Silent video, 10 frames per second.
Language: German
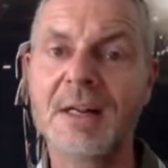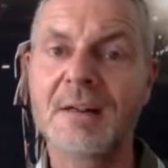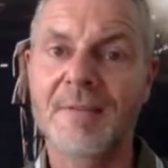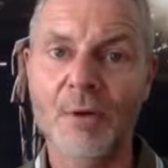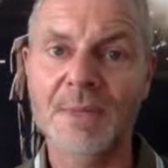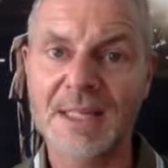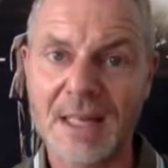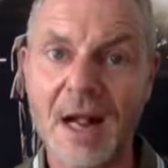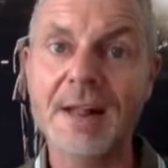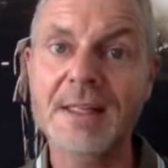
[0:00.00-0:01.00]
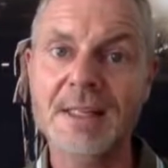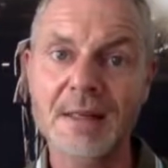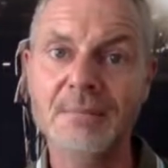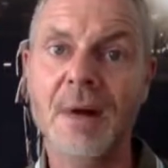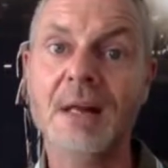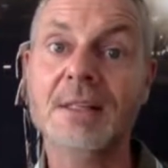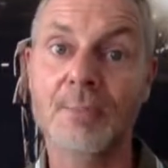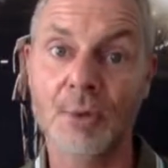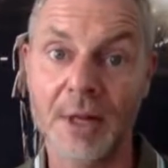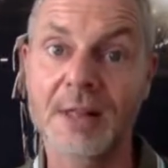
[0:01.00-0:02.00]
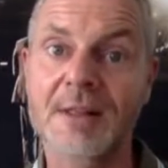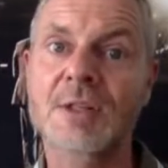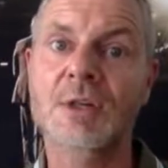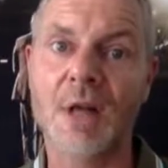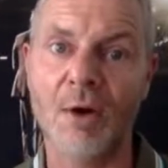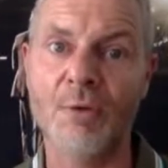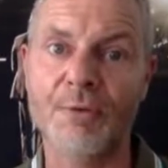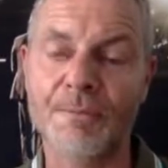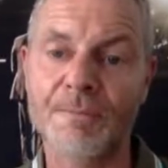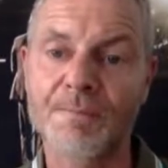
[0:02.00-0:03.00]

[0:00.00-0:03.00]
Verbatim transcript: warum es keinen Sinn macht, Abonnenten zu kaufen.